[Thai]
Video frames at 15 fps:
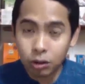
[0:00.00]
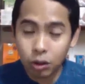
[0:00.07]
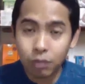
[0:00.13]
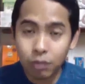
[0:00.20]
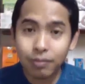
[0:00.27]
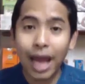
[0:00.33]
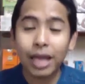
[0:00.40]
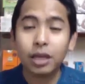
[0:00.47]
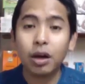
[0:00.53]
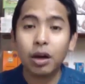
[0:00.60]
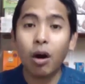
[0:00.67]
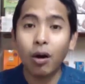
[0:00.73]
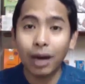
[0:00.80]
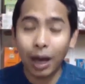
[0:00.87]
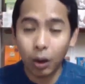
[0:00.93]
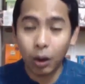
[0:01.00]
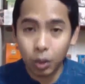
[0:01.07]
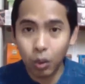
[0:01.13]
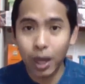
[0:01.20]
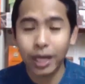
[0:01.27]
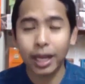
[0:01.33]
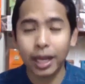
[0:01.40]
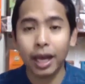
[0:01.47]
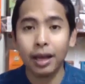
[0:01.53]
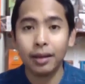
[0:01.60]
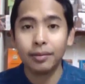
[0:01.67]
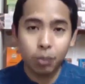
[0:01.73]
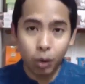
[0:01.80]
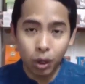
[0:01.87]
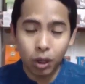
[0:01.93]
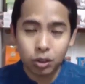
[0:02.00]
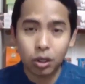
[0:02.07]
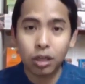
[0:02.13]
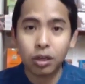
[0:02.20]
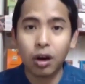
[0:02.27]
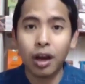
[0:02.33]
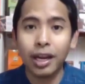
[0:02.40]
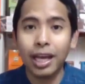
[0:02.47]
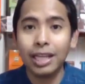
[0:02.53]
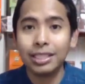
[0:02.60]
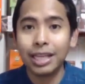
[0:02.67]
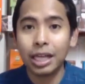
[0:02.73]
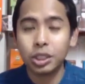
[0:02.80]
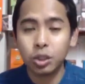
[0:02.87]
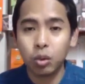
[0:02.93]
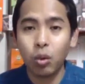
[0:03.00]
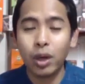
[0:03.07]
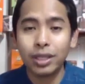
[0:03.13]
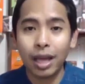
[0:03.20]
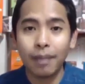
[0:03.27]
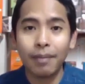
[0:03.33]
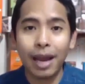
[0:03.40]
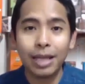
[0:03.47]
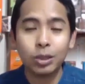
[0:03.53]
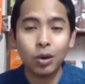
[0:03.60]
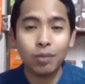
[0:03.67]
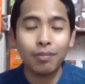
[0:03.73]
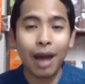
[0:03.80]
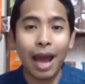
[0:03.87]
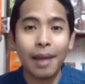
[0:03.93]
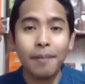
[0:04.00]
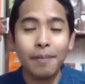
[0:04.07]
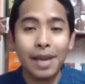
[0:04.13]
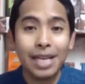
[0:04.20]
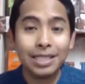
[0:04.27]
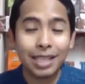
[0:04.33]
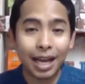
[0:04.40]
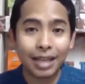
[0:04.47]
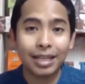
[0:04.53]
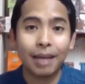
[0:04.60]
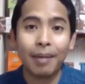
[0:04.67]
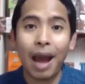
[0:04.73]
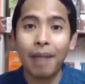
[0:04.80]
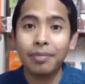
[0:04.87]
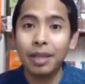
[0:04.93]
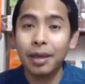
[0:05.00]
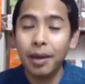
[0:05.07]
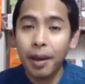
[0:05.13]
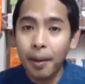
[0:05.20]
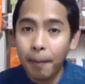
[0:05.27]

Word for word: ของต้นไม้ของเราด้วยนะฮะปุ๋ยของจอนคอยนี้จะช่วยทำให้ต้นไม้มีศักยภาพที่